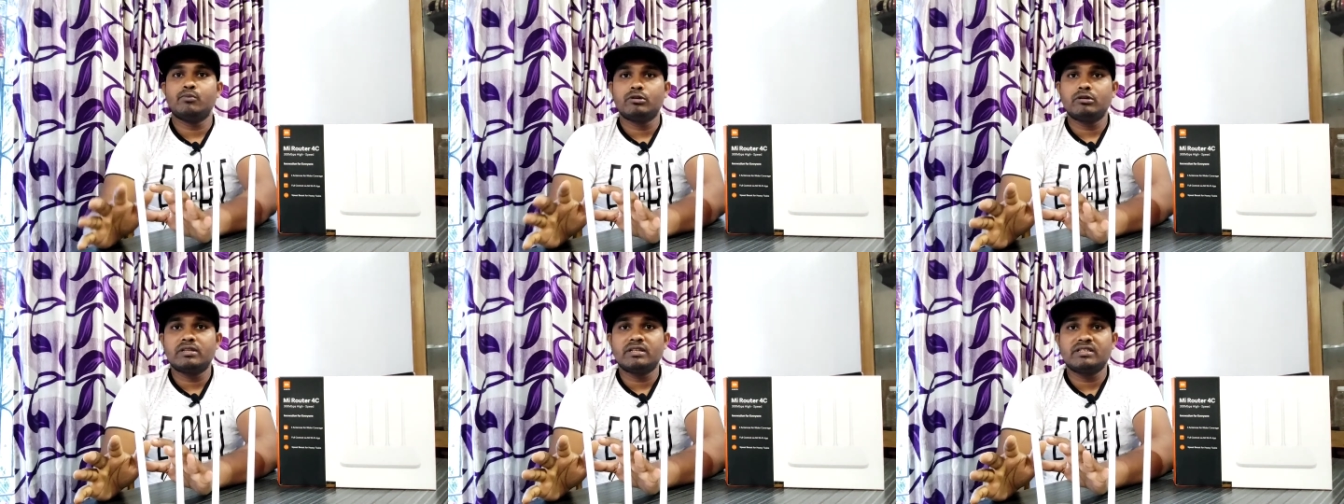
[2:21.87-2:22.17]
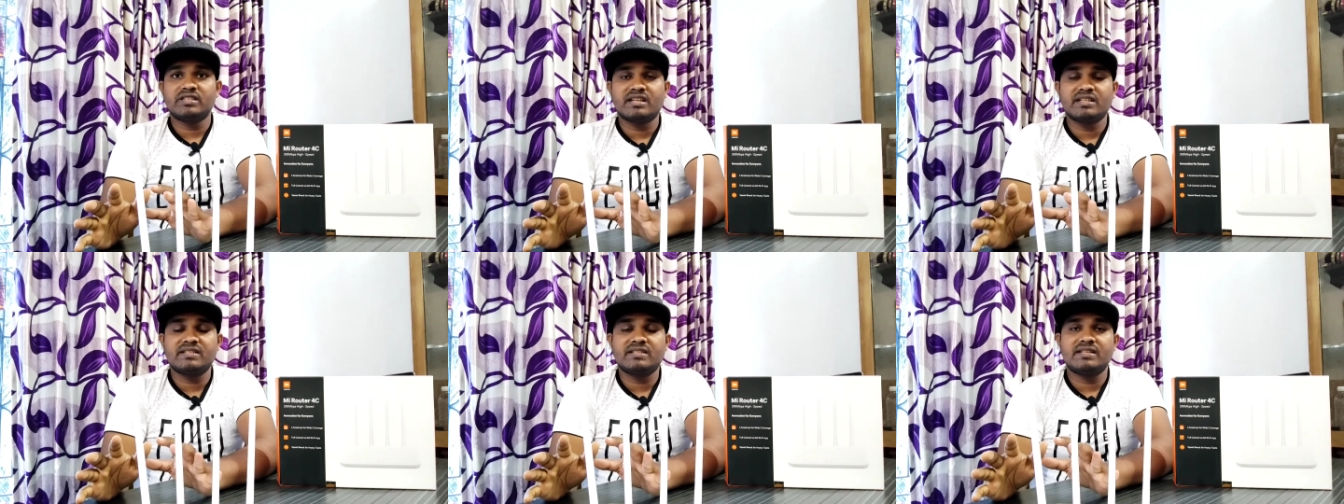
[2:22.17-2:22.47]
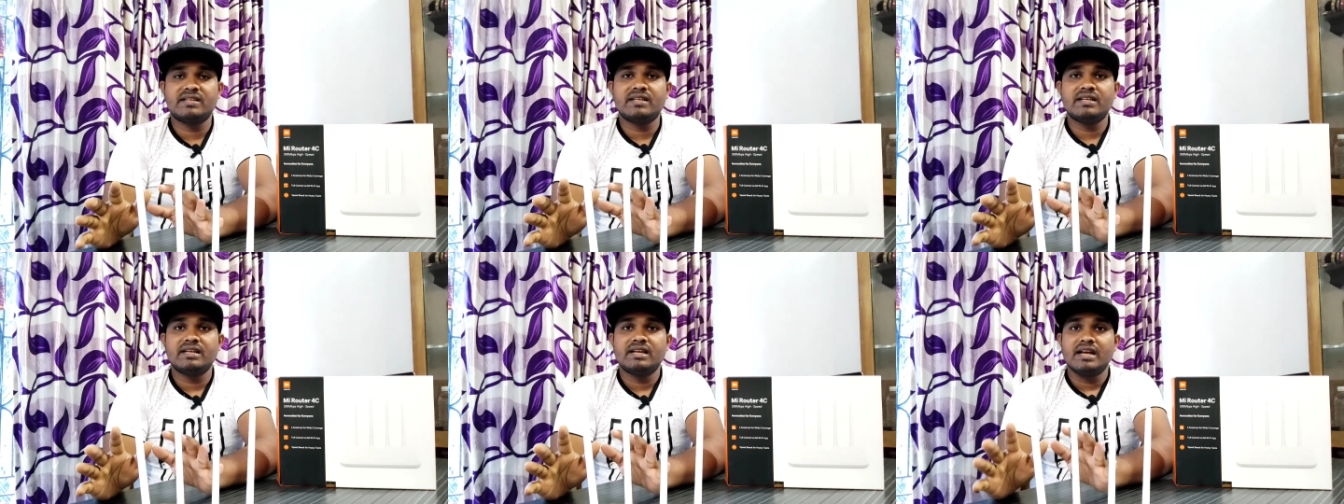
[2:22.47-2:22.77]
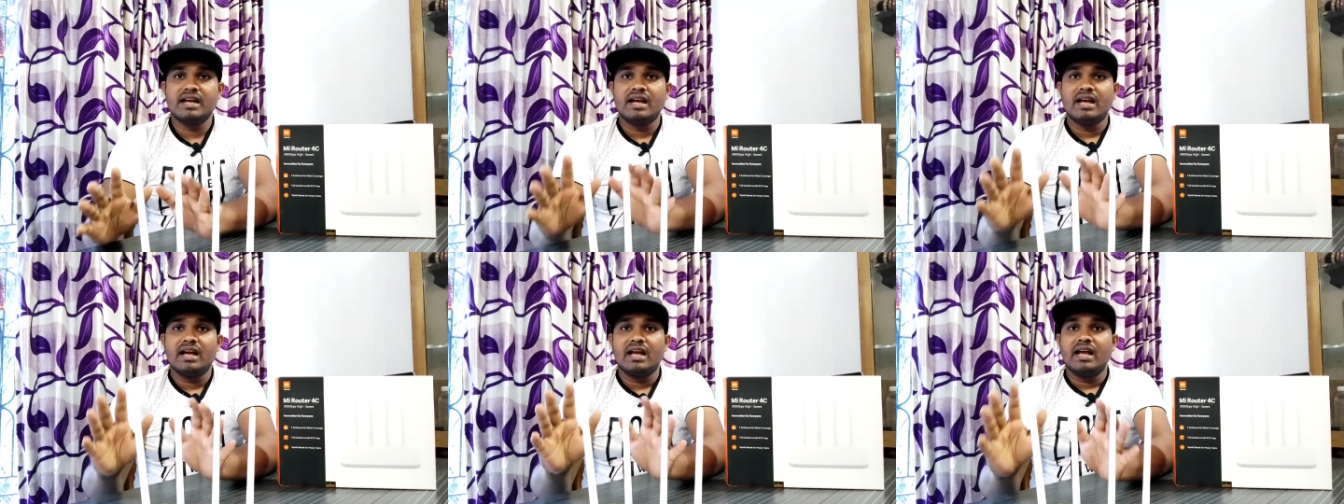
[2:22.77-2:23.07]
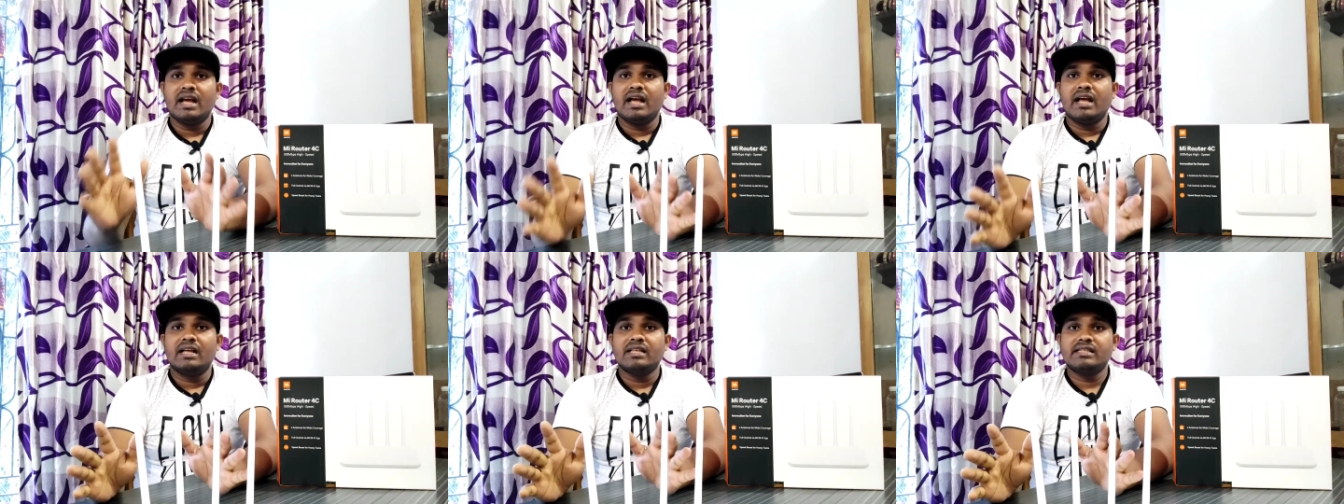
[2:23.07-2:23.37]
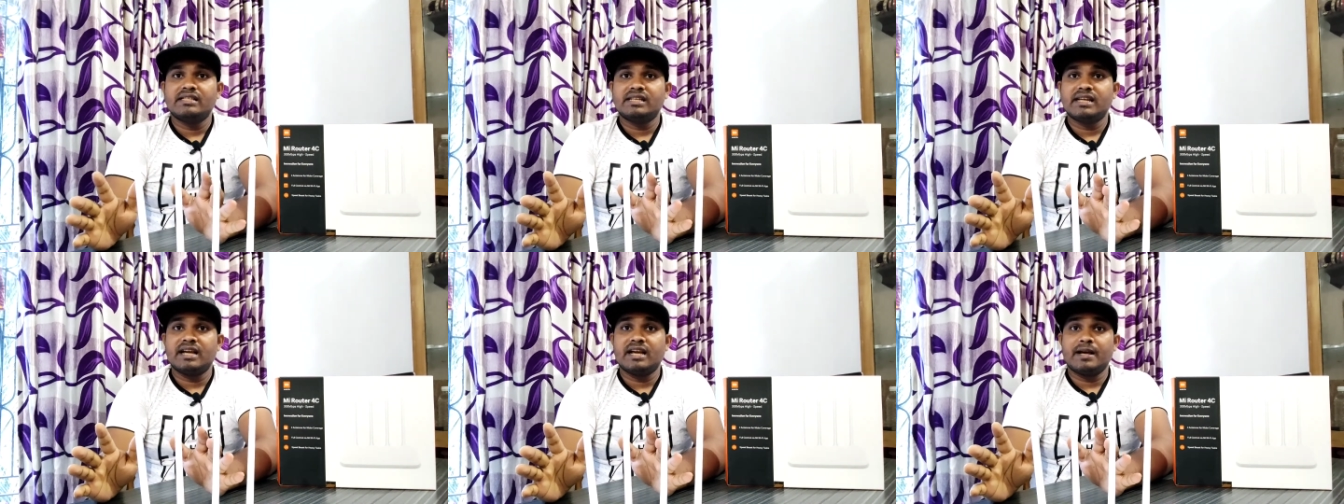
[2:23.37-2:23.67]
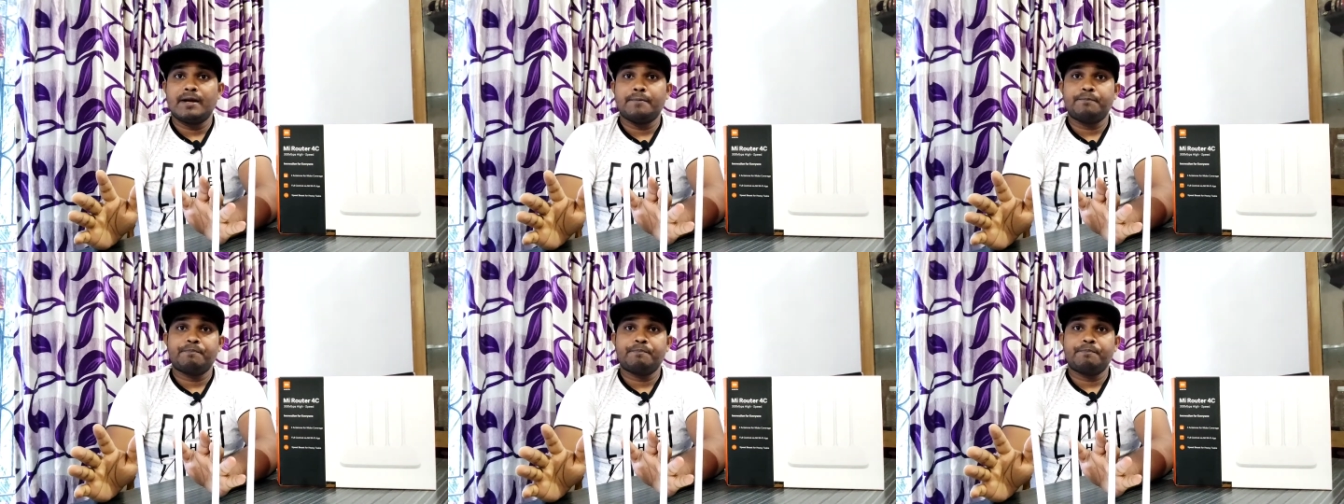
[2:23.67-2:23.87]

বলতে চাচ্ছি যে